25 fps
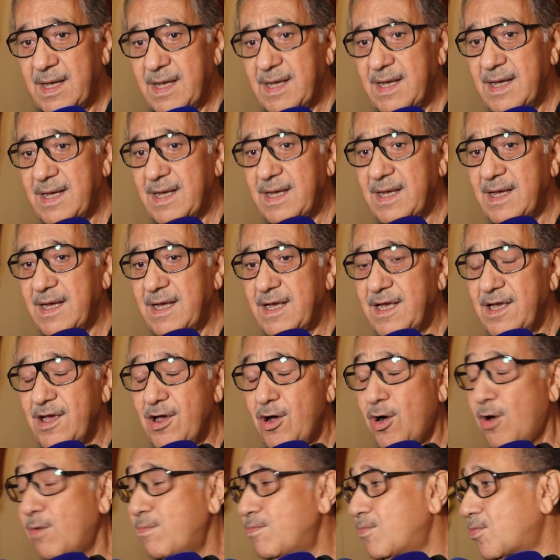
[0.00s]

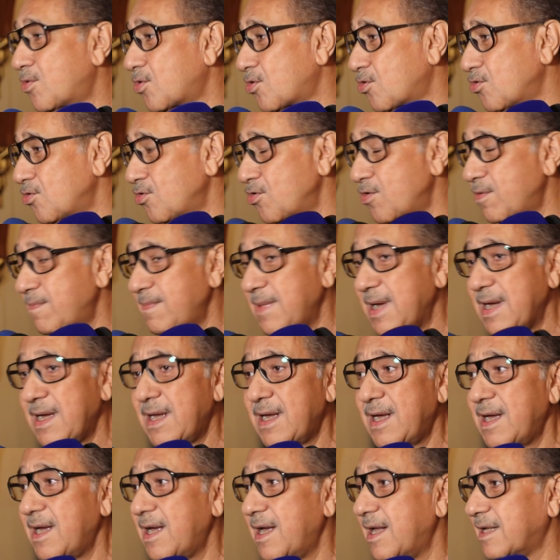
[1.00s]
آه عمره
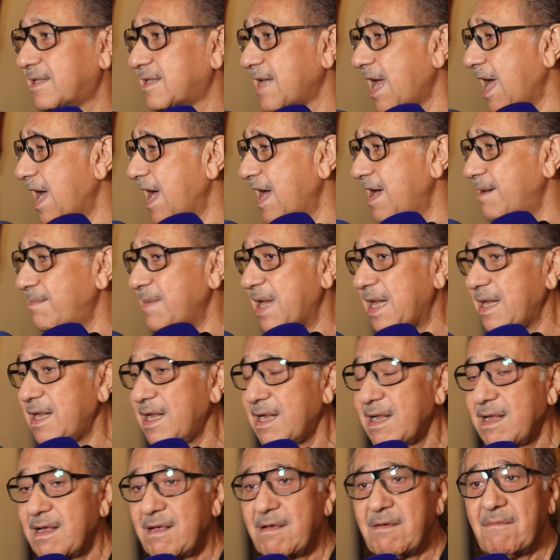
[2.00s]
ما تعامل
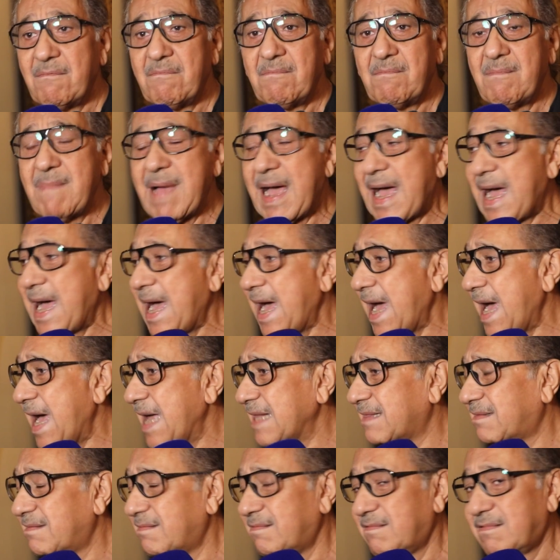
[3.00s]
مع
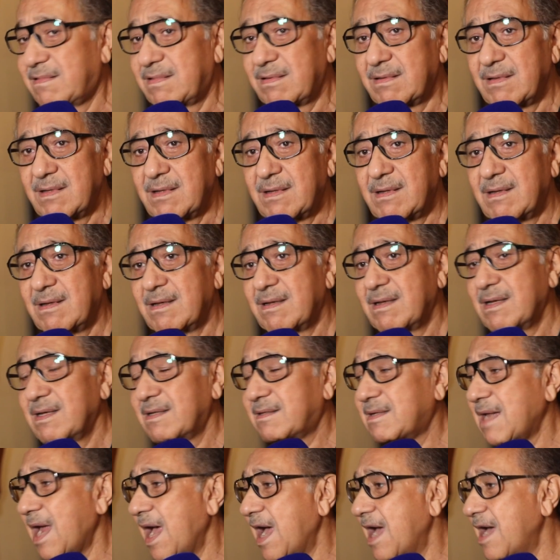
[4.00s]
حد
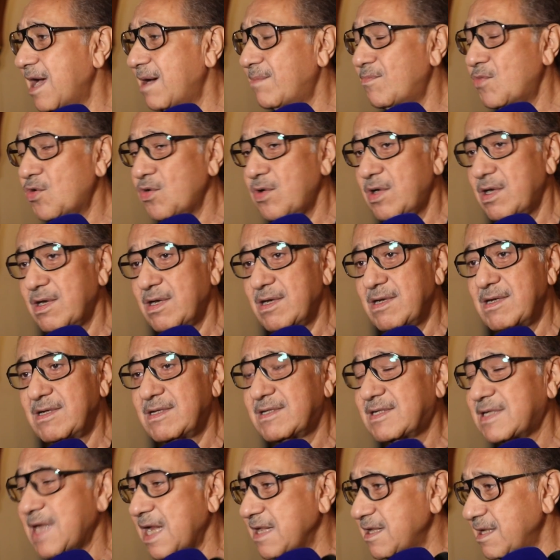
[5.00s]
تعامل
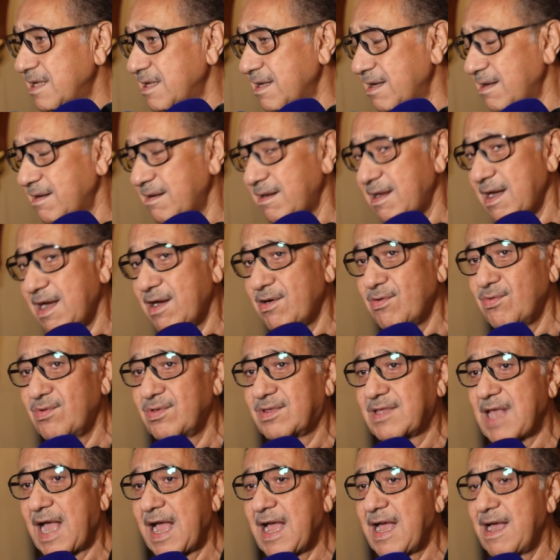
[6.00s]
سيء أو
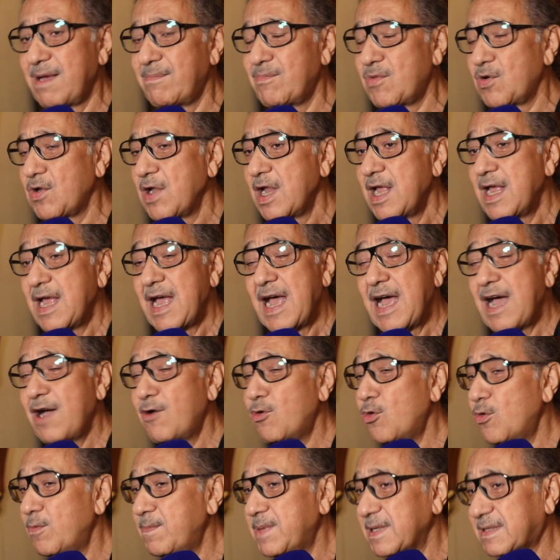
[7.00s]
تعامل
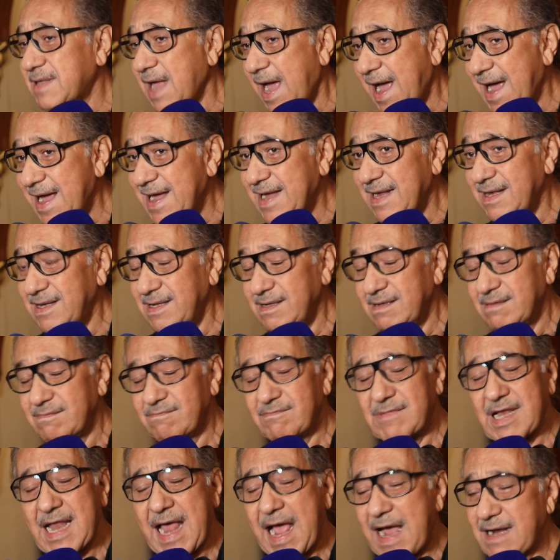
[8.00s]
أو بتعالي
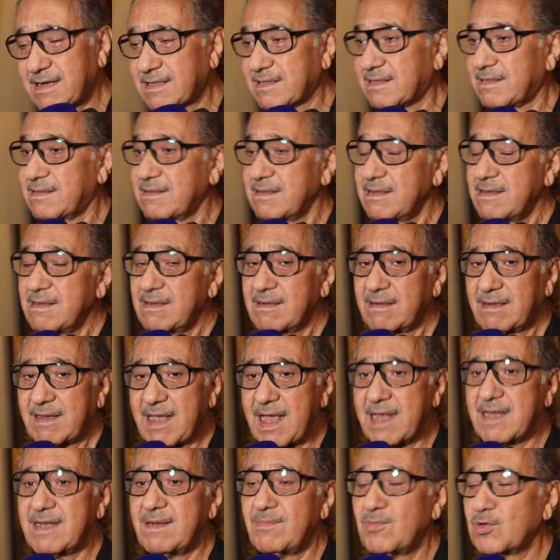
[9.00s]
بالعكس
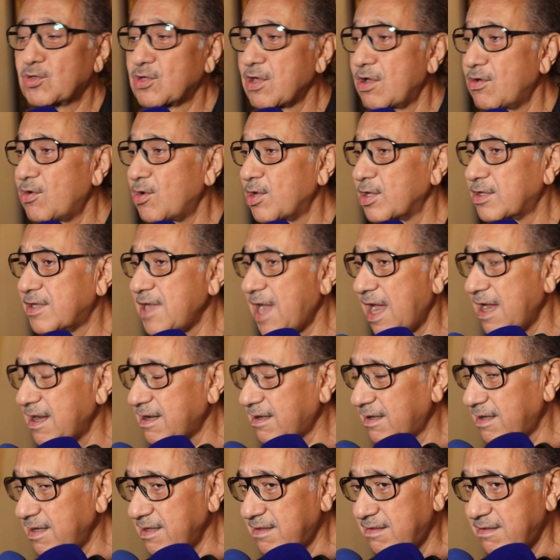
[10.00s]
كان متواضعا
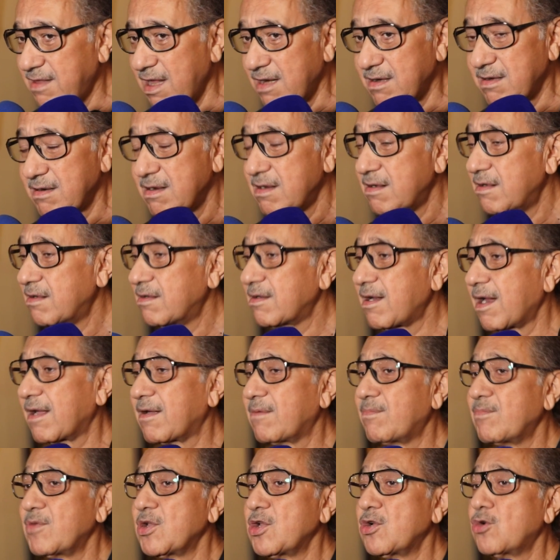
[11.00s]
جدا
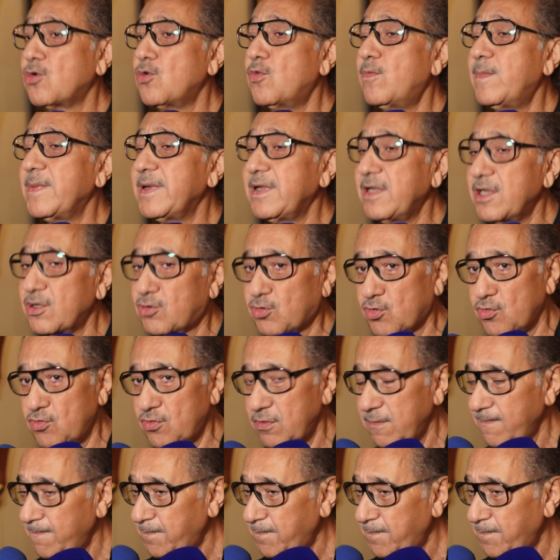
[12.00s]
رغم نجوميته